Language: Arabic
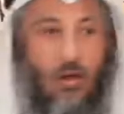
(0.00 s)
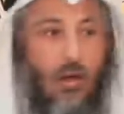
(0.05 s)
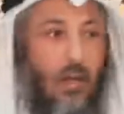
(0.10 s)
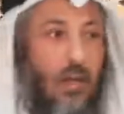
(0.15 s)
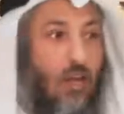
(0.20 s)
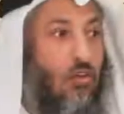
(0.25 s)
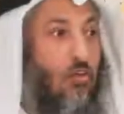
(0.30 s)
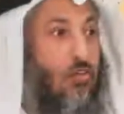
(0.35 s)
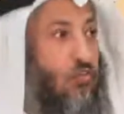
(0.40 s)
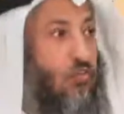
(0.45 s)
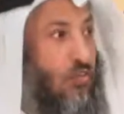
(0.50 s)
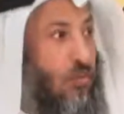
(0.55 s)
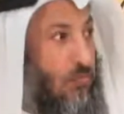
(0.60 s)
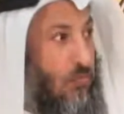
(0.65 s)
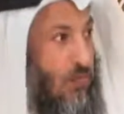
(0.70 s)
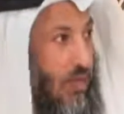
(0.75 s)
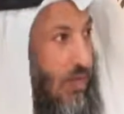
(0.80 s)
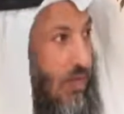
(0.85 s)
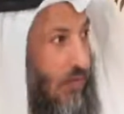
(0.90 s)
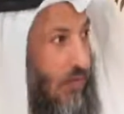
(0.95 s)
يقال له إن
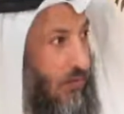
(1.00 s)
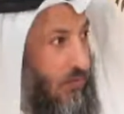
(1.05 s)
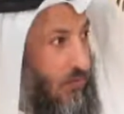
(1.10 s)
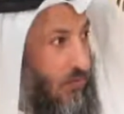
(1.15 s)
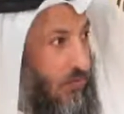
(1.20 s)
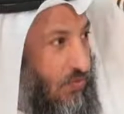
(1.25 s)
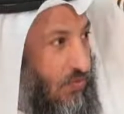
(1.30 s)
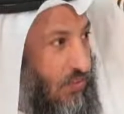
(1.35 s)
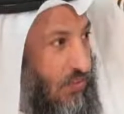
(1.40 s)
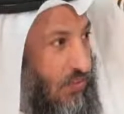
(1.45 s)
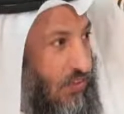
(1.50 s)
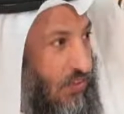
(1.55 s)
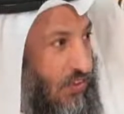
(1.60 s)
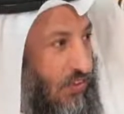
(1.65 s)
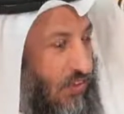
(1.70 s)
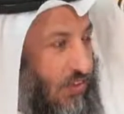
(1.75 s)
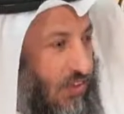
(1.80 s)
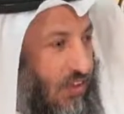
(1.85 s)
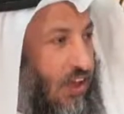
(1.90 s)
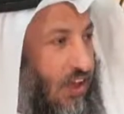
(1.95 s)
صمت
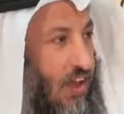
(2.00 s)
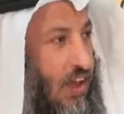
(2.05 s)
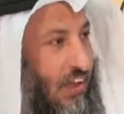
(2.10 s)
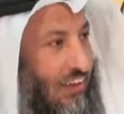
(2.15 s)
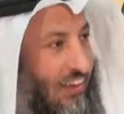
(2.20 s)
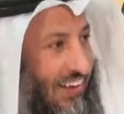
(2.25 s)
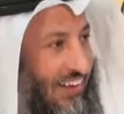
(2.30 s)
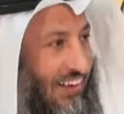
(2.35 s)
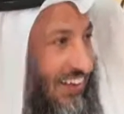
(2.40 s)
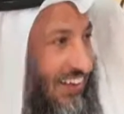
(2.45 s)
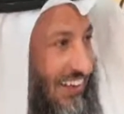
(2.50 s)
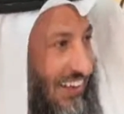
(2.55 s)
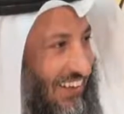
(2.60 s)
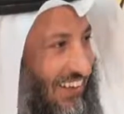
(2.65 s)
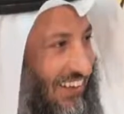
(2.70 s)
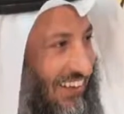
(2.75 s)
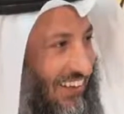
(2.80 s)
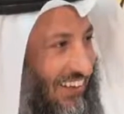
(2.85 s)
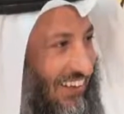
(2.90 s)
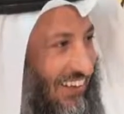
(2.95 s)

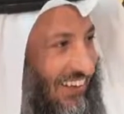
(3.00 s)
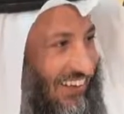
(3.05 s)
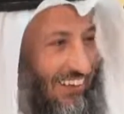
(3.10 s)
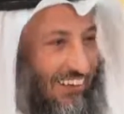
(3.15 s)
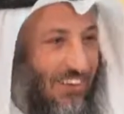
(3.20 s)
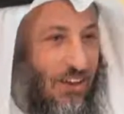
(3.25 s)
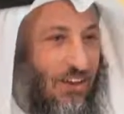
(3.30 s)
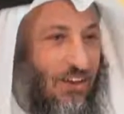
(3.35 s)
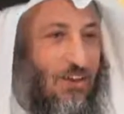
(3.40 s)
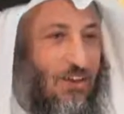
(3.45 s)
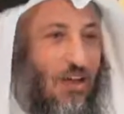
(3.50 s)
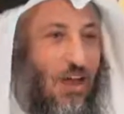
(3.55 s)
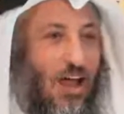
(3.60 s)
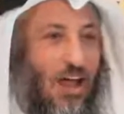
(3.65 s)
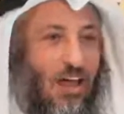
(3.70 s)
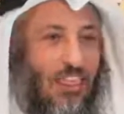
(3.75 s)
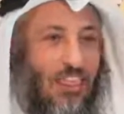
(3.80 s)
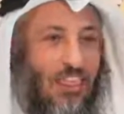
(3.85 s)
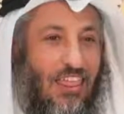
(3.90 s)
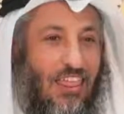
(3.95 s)
أعطيناك
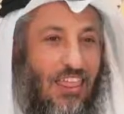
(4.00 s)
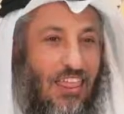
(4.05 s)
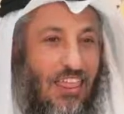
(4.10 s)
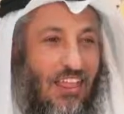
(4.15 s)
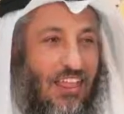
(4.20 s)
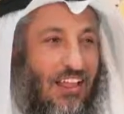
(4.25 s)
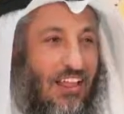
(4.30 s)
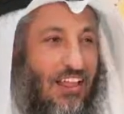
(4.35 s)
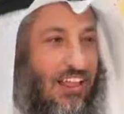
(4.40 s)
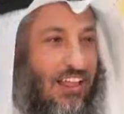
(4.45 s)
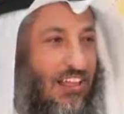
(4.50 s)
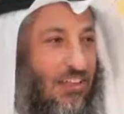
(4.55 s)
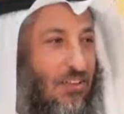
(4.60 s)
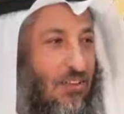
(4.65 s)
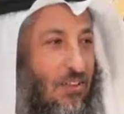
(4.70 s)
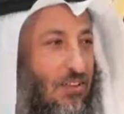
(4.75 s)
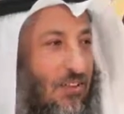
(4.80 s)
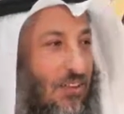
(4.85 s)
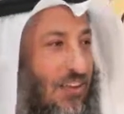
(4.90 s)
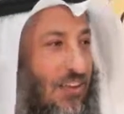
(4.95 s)
يعني ياخذ
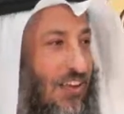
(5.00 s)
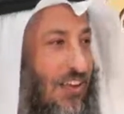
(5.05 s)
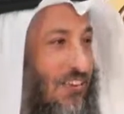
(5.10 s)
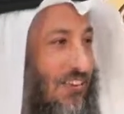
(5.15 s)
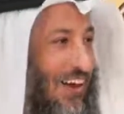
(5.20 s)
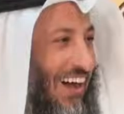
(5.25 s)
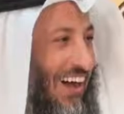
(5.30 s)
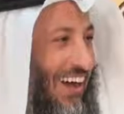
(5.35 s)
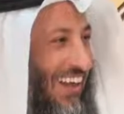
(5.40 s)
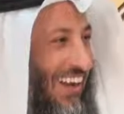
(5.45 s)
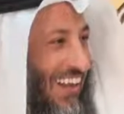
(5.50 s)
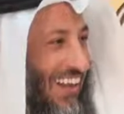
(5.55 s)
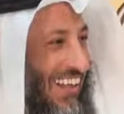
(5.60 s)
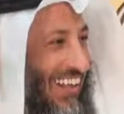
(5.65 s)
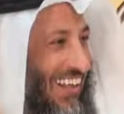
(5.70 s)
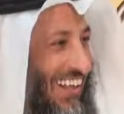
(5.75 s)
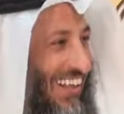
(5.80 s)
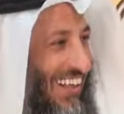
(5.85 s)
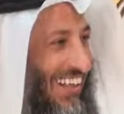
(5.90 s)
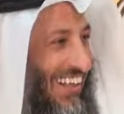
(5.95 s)
دنيا
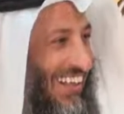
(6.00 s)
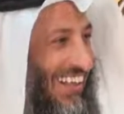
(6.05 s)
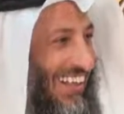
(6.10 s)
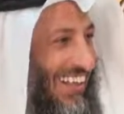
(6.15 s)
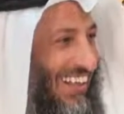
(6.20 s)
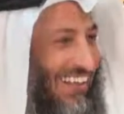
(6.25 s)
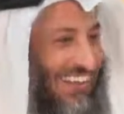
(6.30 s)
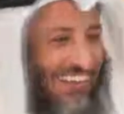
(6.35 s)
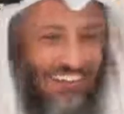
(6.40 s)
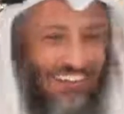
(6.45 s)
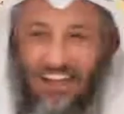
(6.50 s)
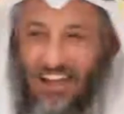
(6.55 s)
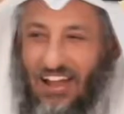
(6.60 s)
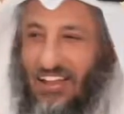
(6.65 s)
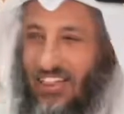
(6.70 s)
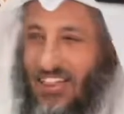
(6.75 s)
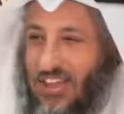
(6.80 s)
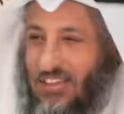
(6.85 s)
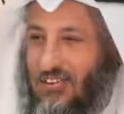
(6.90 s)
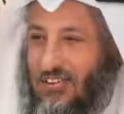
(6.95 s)
وآخرة
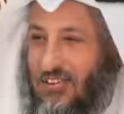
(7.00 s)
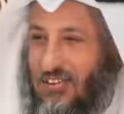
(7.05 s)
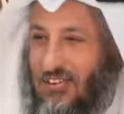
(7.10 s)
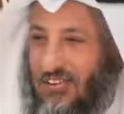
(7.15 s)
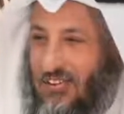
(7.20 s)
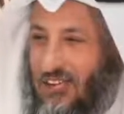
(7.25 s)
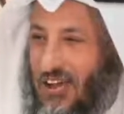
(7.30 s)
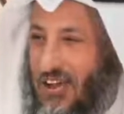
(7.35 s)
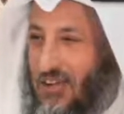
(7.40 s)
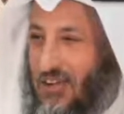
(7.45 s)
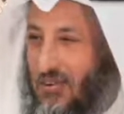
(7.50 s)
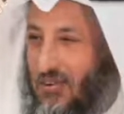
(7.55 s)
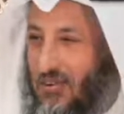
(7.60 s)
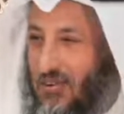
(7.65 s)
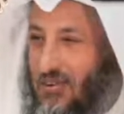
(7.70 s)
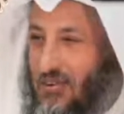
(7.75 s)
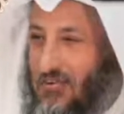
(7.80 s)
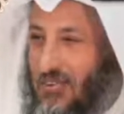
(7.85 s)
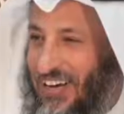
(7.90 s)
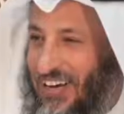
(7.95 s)
ياخذ أجر
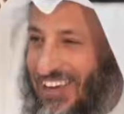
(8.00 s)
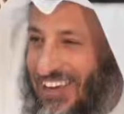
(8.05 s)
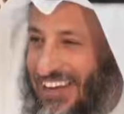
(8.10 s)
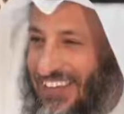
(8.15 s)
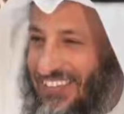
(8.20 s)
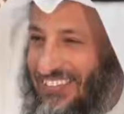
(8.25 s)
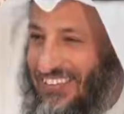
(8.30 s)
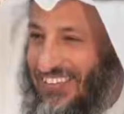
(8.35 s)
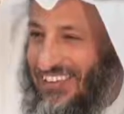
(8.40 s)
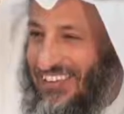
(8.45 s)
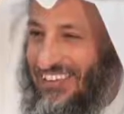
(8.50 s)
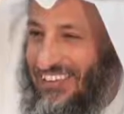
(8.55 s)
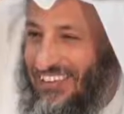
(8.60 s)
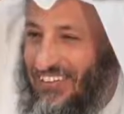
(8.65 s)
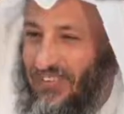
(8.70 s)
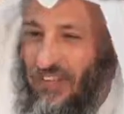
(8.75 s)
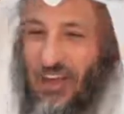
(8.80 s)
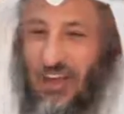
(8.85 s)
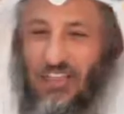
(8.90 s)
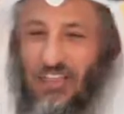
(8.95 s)
أخروي من الله
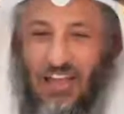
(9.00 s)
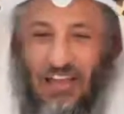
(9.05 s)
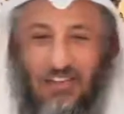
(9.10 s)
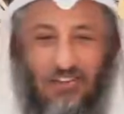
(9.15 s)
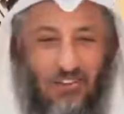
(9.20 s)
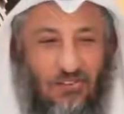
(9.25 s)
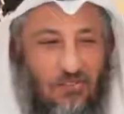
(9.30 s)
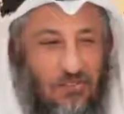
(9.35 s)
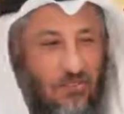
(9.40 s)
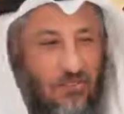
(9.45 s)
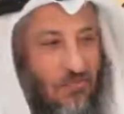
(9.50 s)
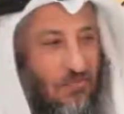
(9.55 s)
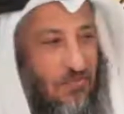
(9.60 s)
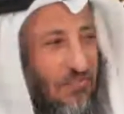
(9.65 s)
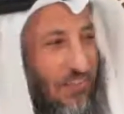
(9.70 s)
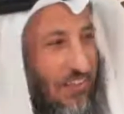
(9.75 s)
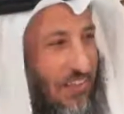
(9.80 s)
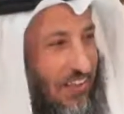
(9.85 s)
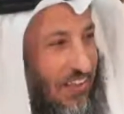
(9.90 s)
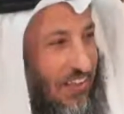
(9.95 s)
تبارك وتعالى ياخذ أجر
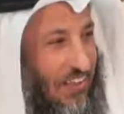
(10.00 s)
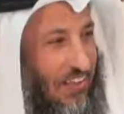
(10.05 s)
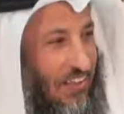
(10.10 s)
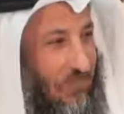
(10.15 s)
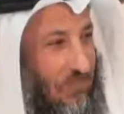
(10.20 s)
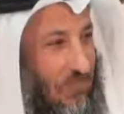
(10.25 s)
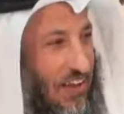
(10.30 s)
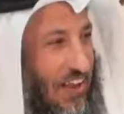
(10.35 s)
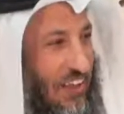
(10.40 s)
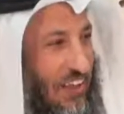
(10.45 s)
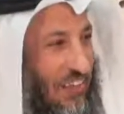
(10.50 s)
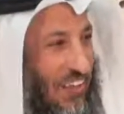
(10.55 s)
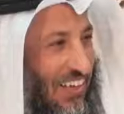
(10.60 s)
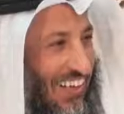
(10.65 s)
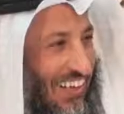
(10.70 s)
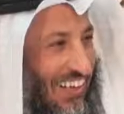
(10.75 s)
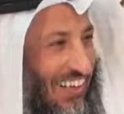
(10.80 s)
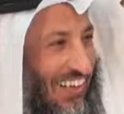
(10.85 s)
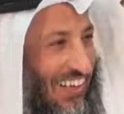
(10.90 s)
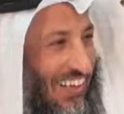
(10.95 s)
من
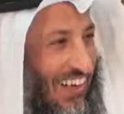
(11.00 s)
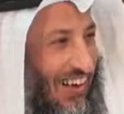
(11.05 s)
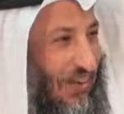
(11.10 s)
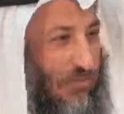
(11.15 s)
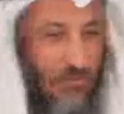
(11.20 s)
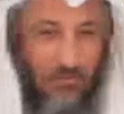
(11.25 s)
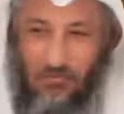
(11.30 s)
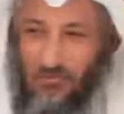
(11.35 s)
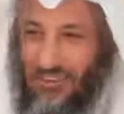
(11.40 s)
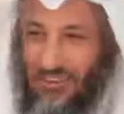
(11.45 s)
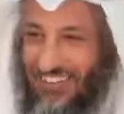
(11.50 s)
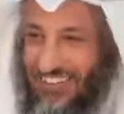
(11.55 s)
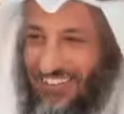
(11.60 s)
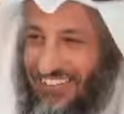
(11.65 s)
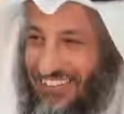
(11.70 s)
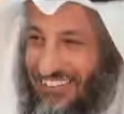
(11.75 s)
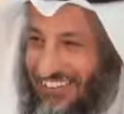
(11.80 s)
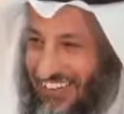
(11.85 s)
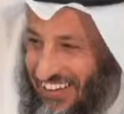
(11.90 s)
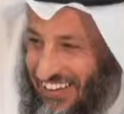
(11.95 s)
أبيه أو
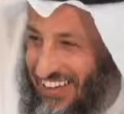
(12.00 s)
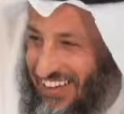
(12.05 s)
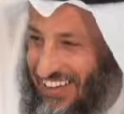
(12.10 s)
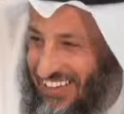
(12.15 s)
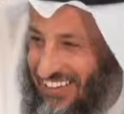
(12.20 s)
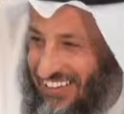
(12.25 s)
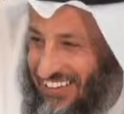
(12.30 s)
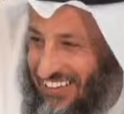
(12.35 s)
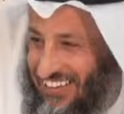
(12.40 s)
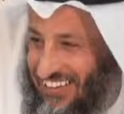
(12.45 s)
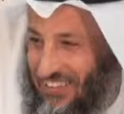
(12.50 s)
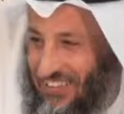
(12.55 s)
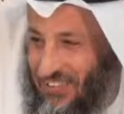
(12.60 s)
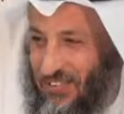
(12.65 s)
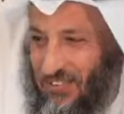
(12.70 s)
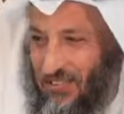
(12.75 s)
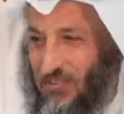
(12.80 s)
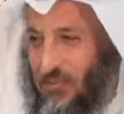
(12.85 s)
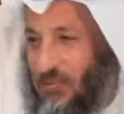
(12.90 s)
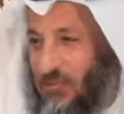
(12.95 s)
أمه صحيح؟
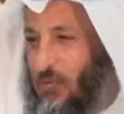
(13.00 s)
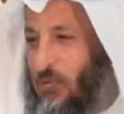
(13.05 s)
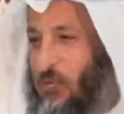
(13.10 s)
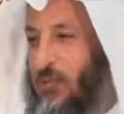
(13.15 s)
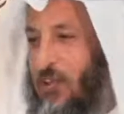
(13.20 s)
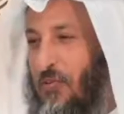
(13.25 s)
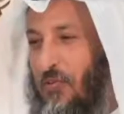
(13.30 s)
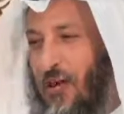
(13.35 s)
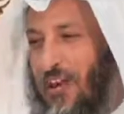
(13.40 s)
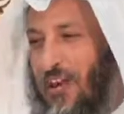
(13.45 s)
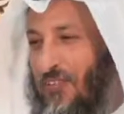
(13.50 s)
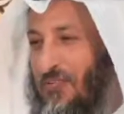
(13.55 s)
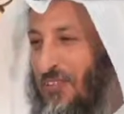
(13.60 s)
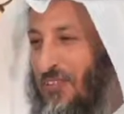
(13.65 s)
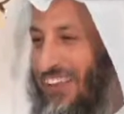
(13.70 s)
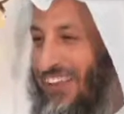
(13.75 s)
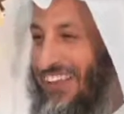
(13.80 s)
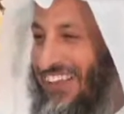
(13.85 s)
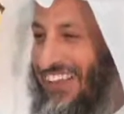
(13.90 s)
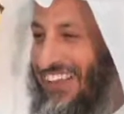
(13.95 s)
ودنا ما
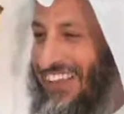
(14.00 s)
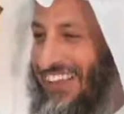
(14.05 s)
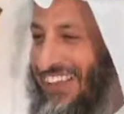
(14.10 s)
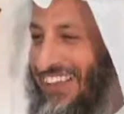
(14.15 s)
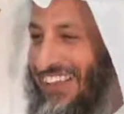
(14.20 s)
نبلغ